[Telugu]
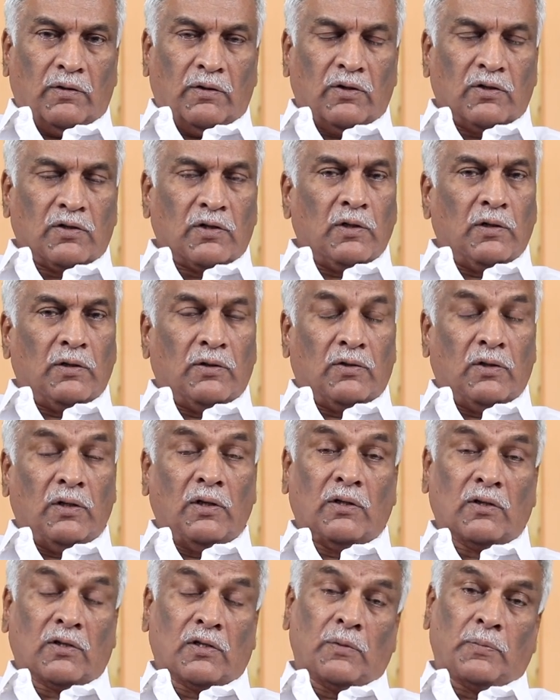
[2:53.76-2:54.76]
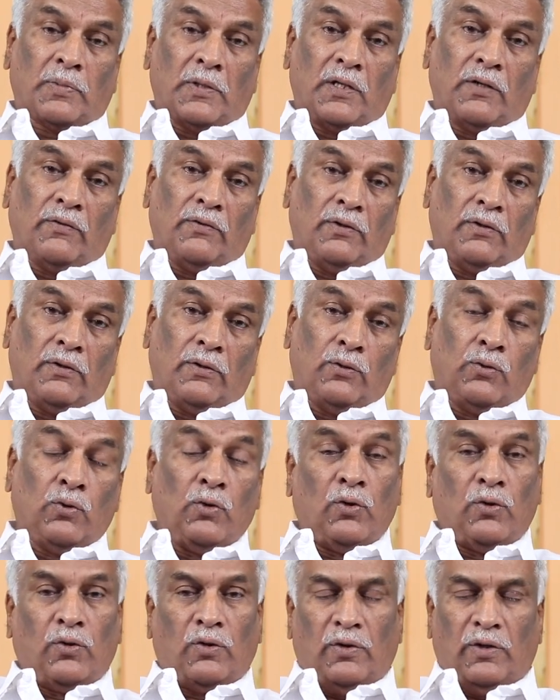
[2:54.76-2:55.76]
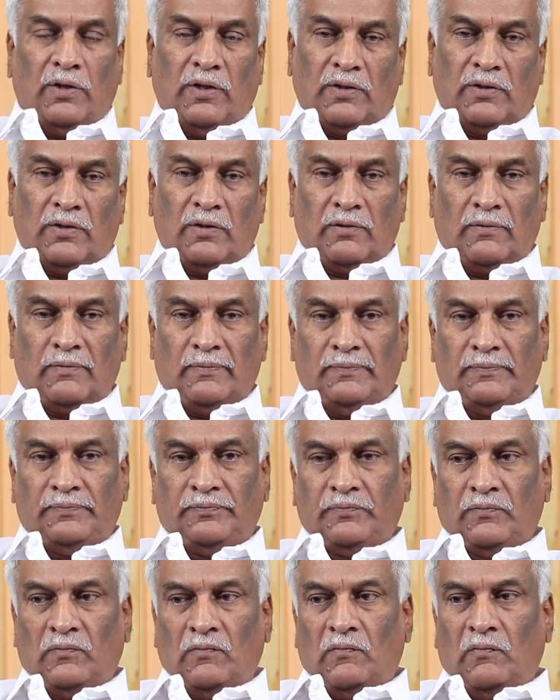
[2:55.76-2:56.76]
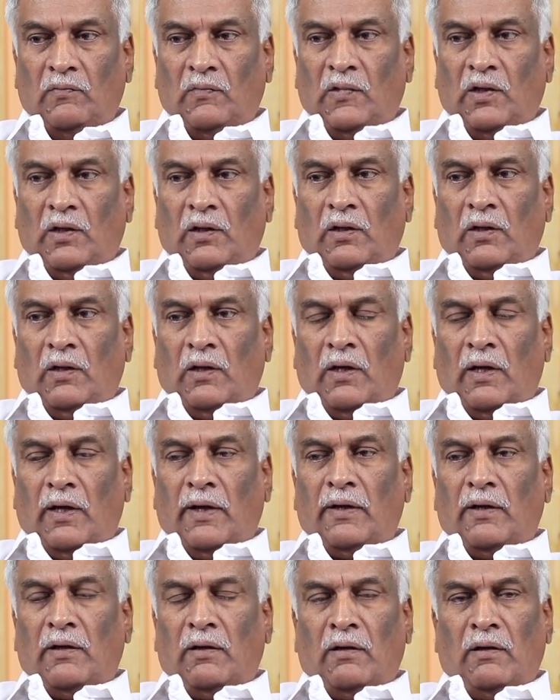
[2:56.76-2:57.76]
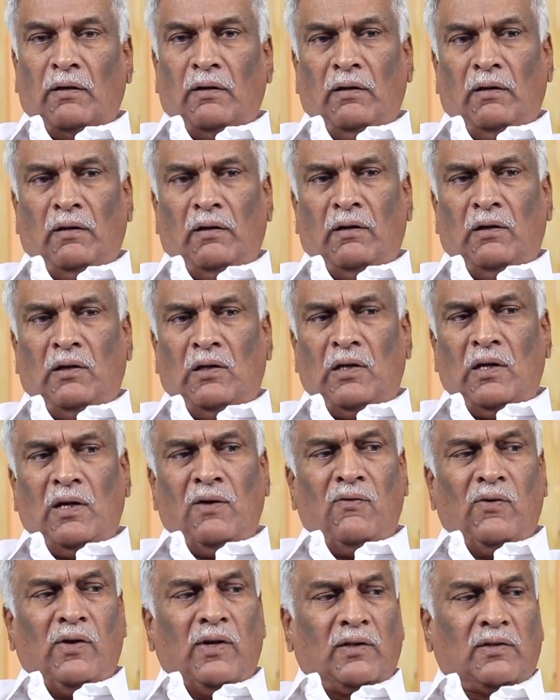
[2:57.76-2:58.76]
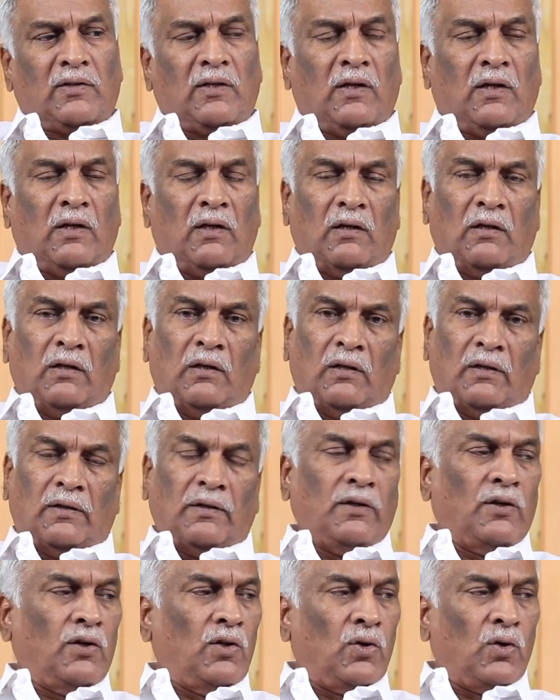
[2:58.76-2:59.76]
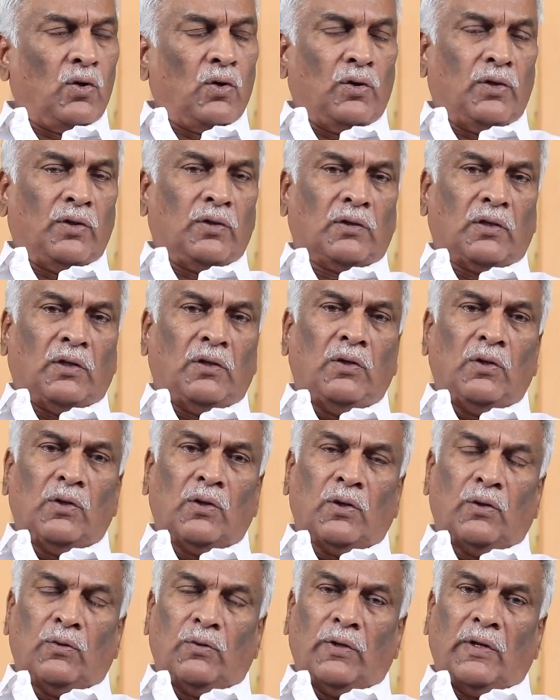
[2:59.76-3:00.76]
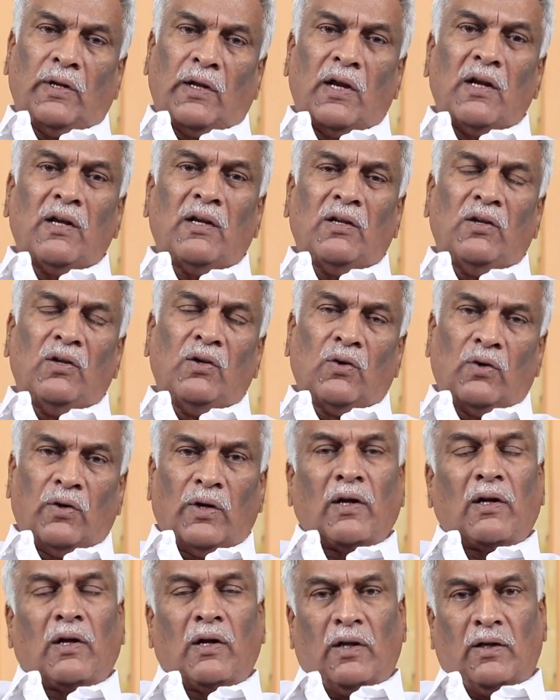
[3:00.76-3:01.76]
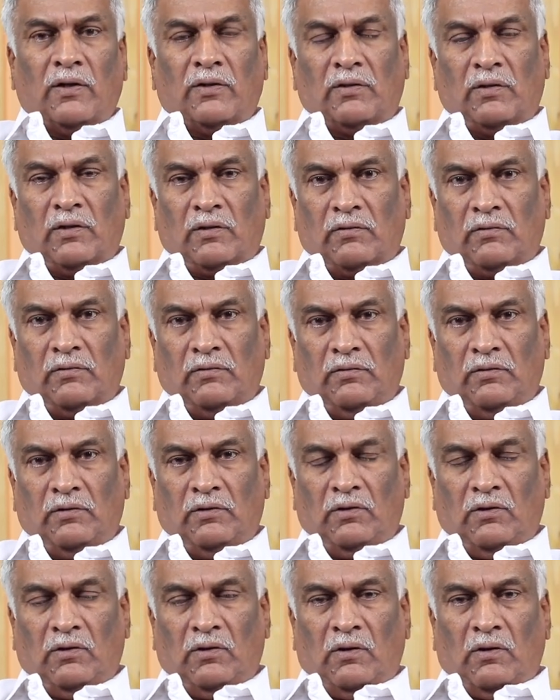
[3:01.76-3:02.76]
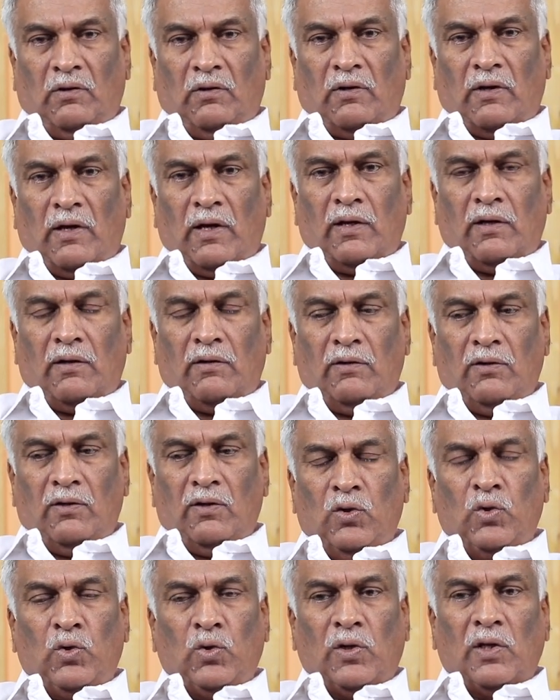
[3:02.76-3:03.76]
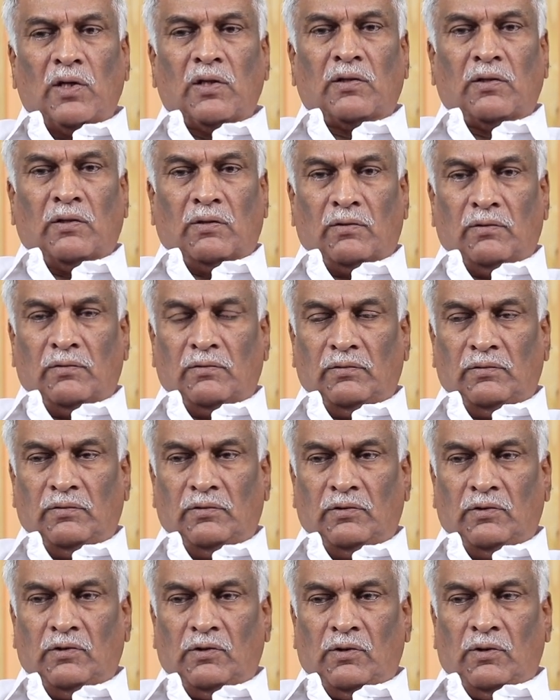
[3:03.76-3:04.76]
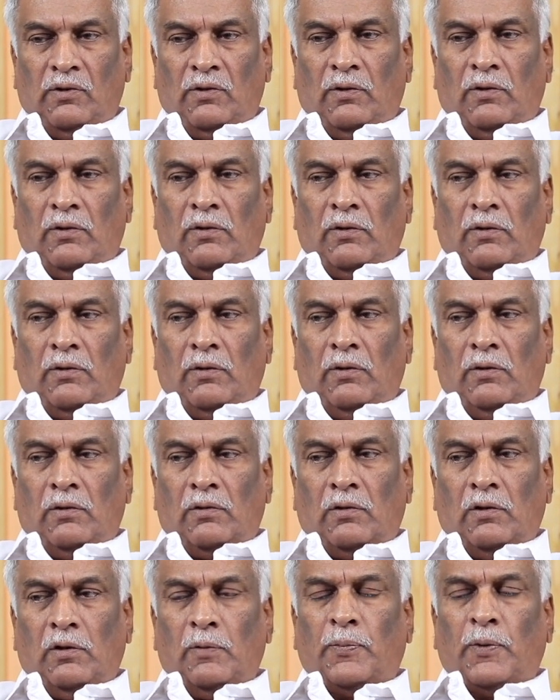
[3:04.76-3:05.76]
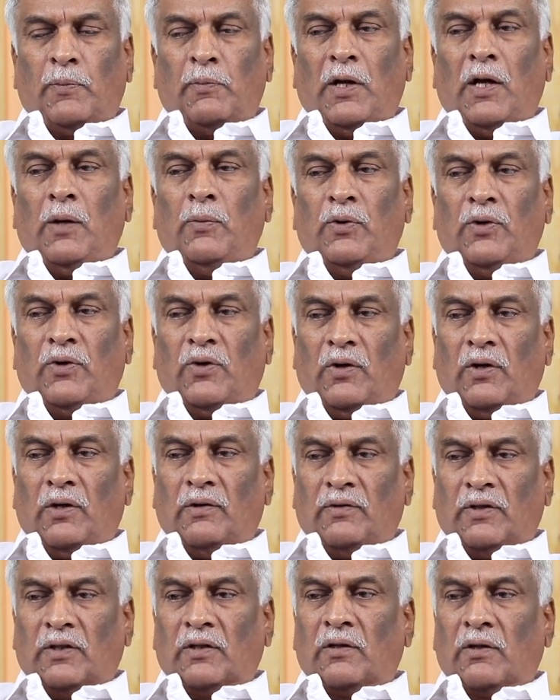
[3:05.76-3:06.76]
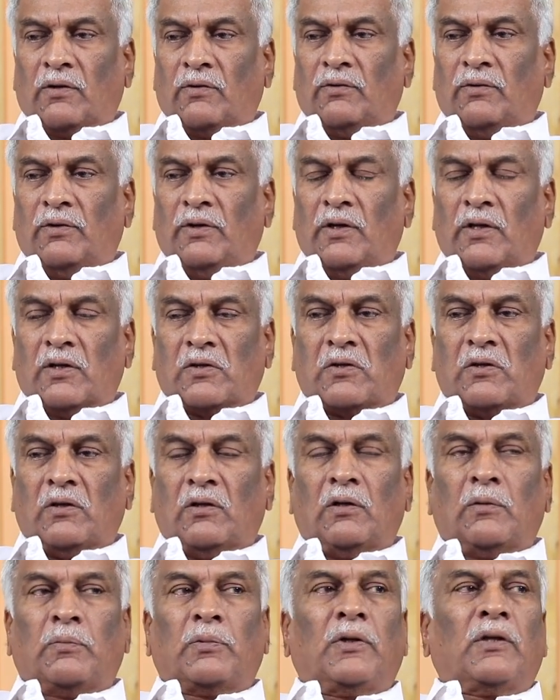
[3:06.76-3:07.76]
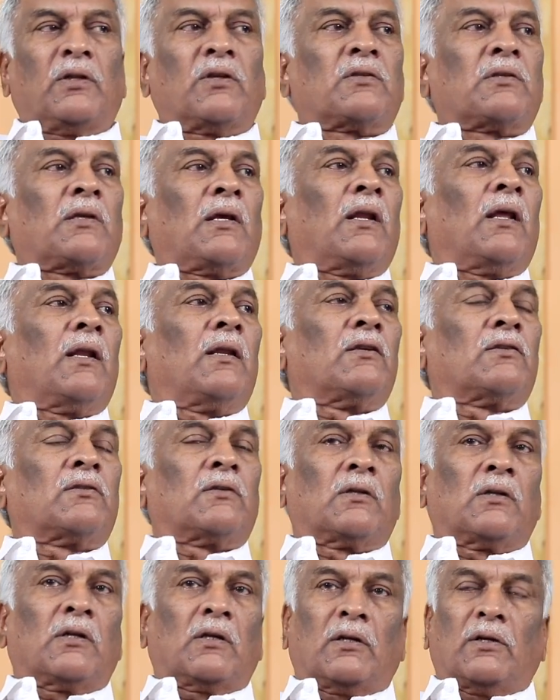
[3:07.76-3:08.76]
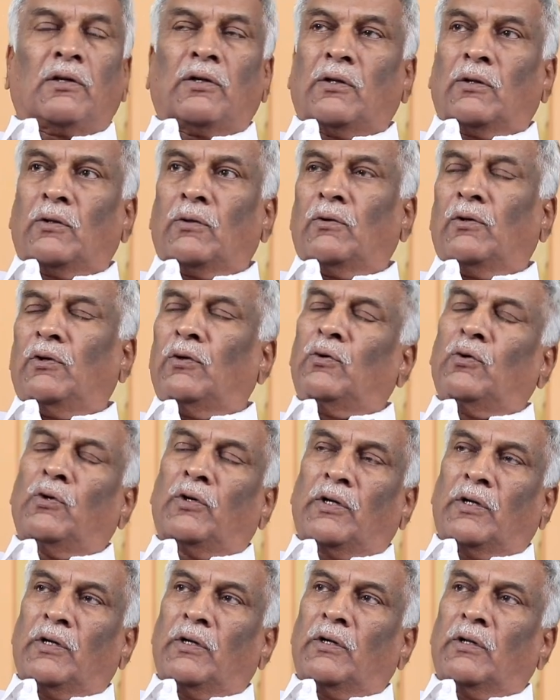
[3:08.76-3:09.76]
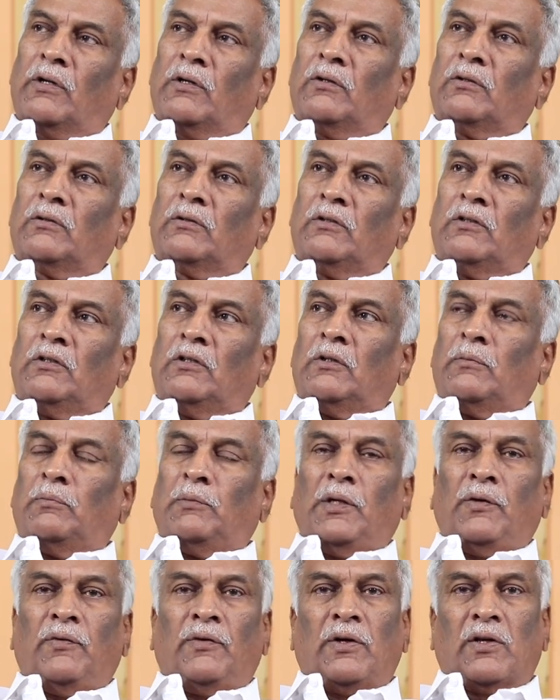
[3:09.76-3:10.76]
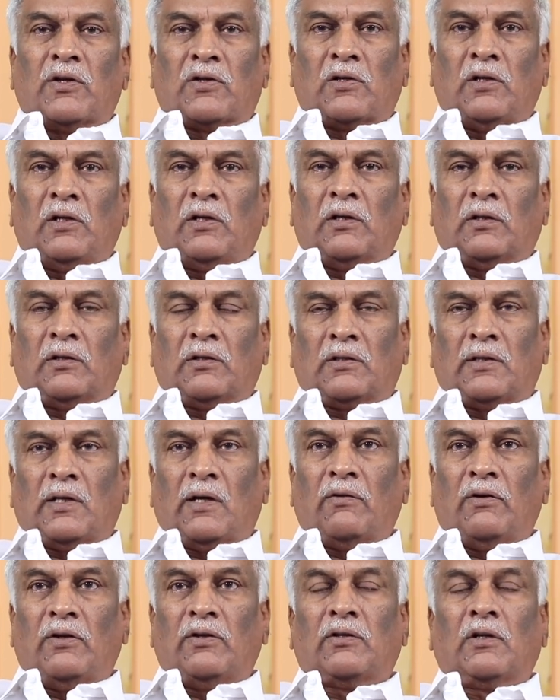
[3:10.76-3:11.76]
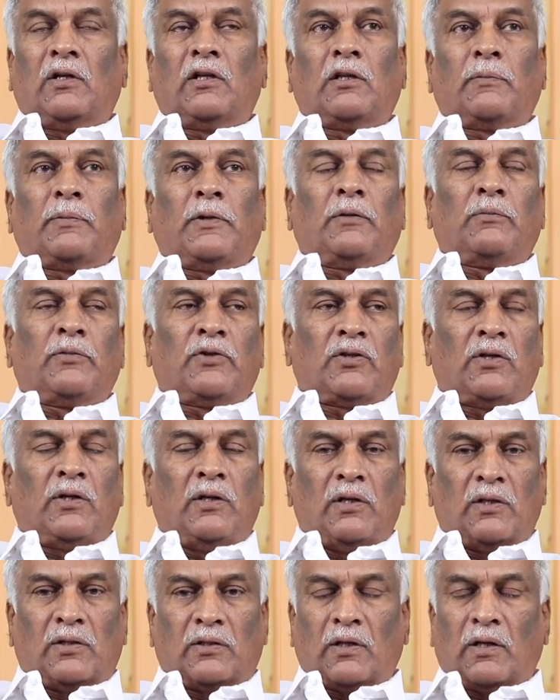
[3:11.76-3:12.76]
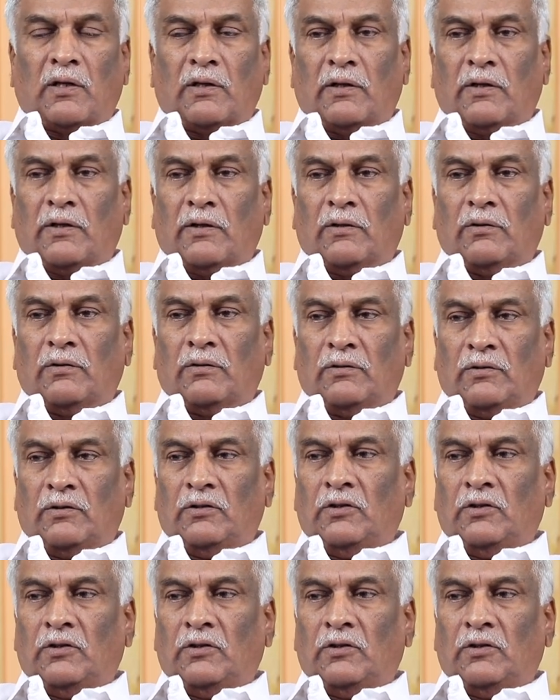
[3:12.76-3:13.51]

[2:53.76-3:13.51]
కృష్ణ శ్రీకృష్ణ పాండవ్యంలో దుర్యోధనుడు వేస్తారు ఆయన ఏమిటి అసలు ఈ హీరో ఇంత హీరో ఉంటే యాంటీ హీరో ఎట్లా వేస్తారు ఆయన ఎందుకు వేశారు సో ఇప్పుడు మా వాళ్ళం అందరం ఇండస్ట్రీలో ఇప్పుడు ఏదో స్థలాలు ఇస్తున్నారంటేనో ఇంకోటి అంటేనో మేము ఇండస్ట్రీకి ఎంత సేవలు ఇచ్చాను లేదా పద్మశ్రీలు ఇస్తారంటేనో